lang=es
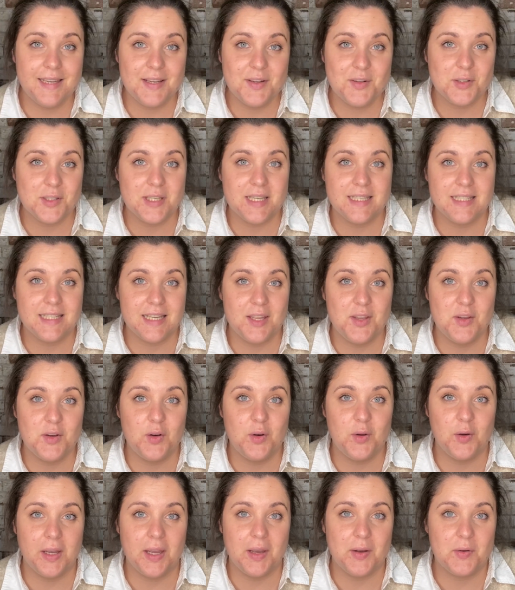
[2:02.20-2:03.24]
os enseño
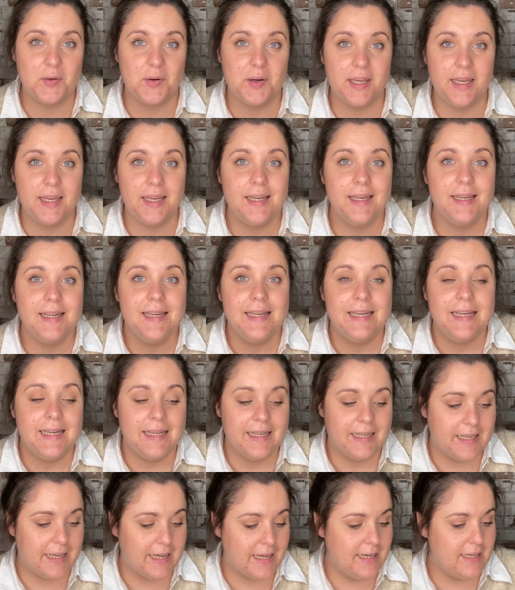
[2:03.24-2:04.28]
lo que cogí,
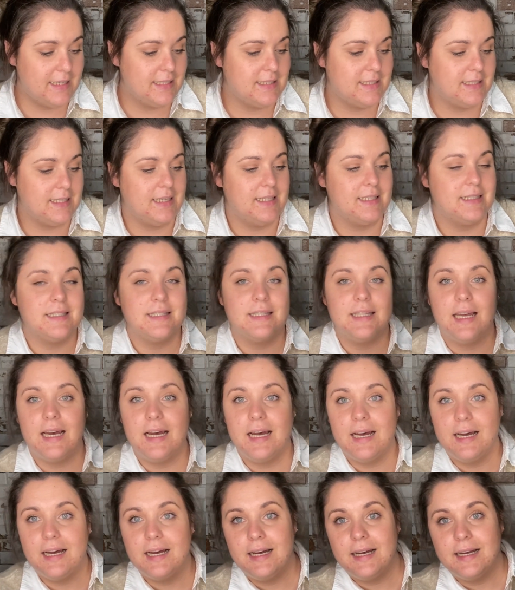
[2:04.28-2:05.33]
que es
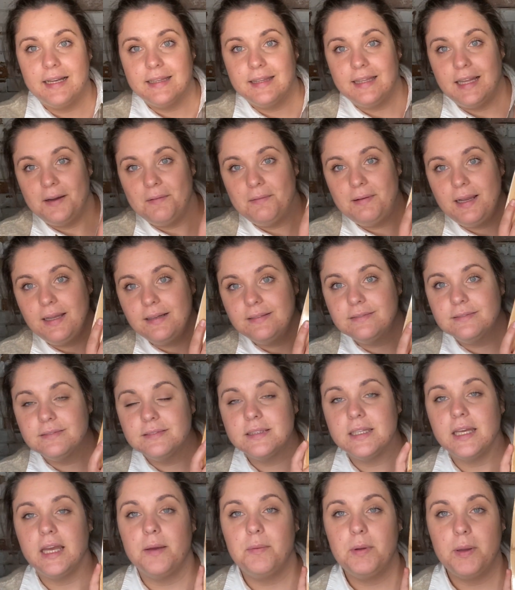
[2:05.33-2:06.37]
esta tabla
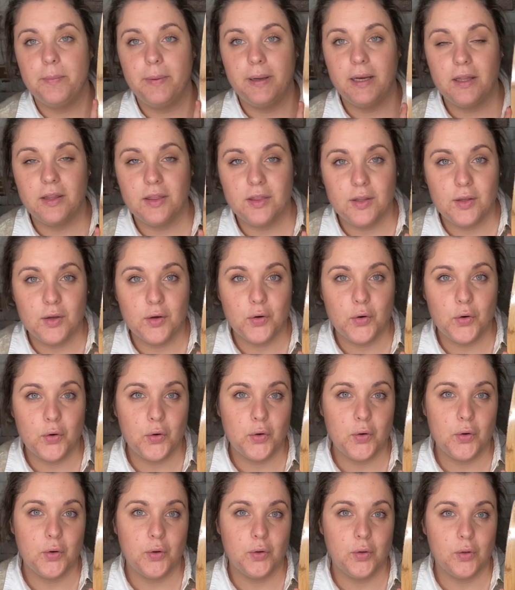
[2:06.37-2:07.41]
que me
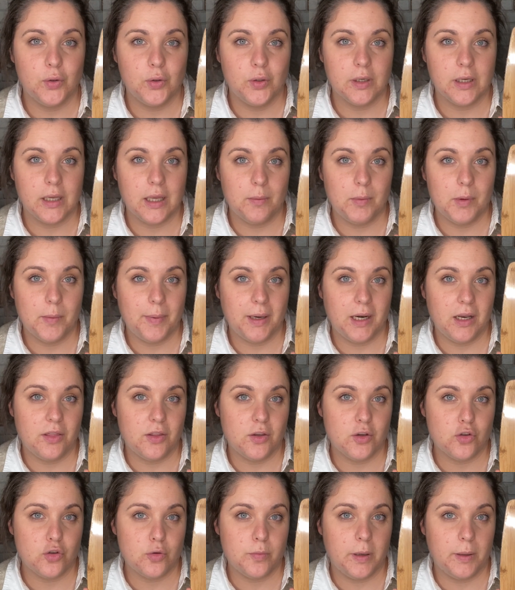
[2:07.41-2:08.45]
pareció que me
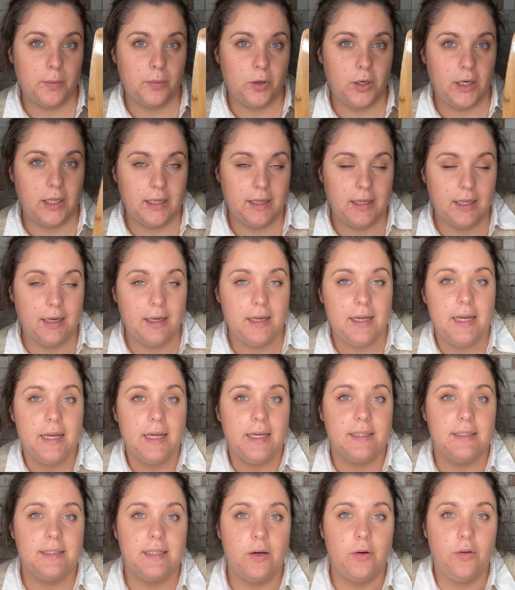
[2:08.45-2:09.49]
pareció súper bonita
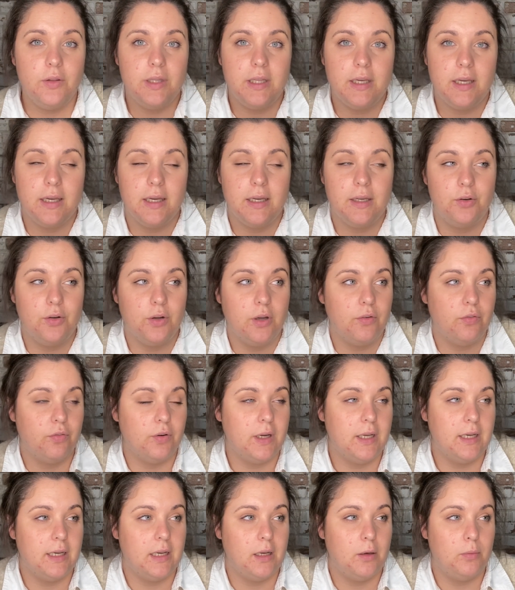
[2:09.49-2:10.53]
ya os dije creo que fue
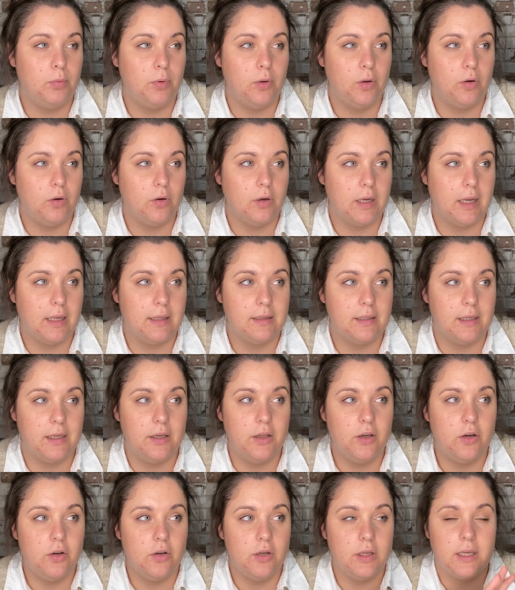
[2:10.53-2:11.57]
en el blog
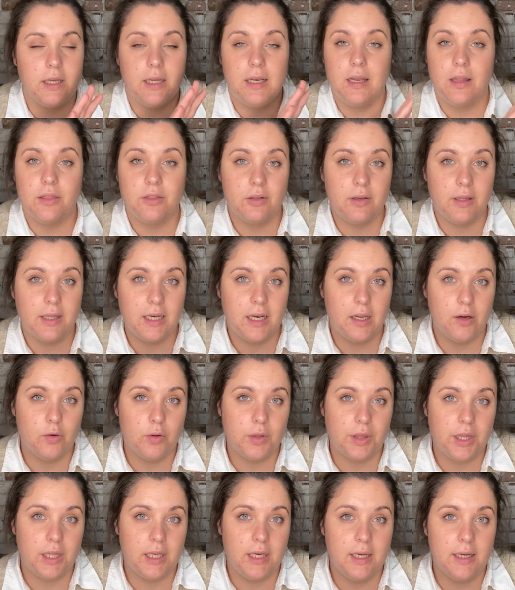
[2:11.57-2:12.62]
anterior que en la zona de la
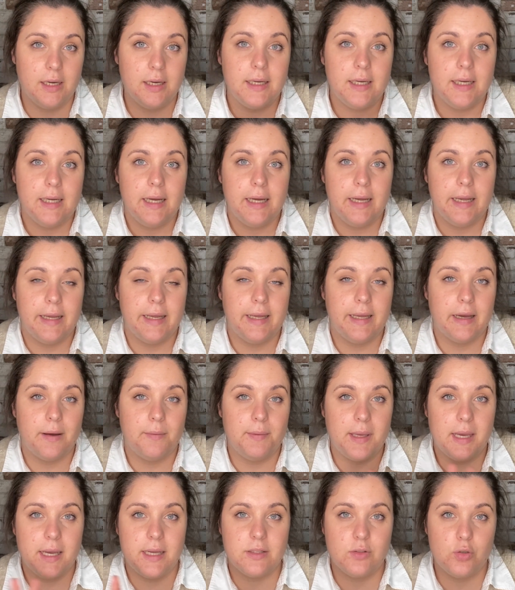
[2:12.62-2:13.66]
cocina eh,
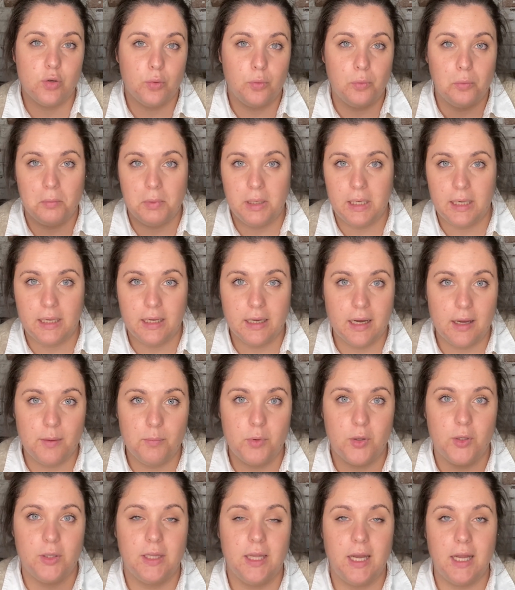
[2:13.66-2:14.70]
había hecho un mini
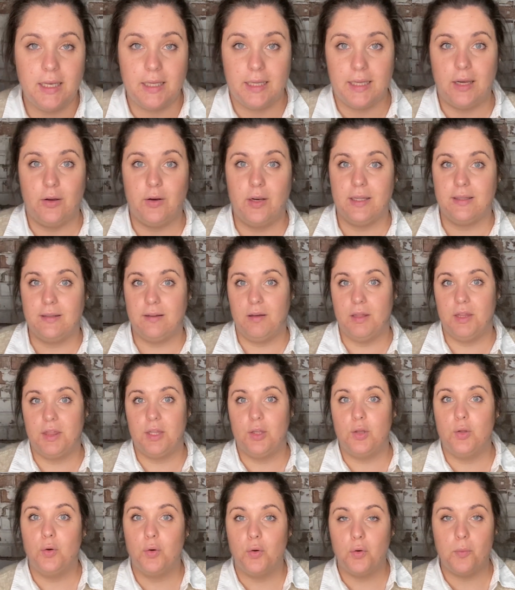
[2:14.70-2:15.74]
cambio y tal y ahora estaba
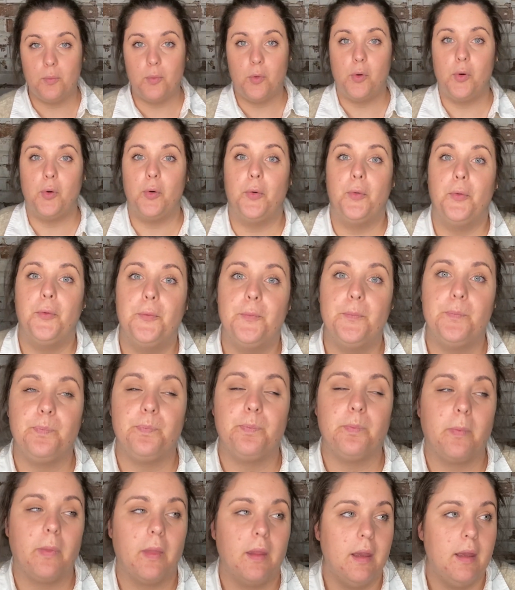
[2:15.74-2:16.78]
haciendo como mm,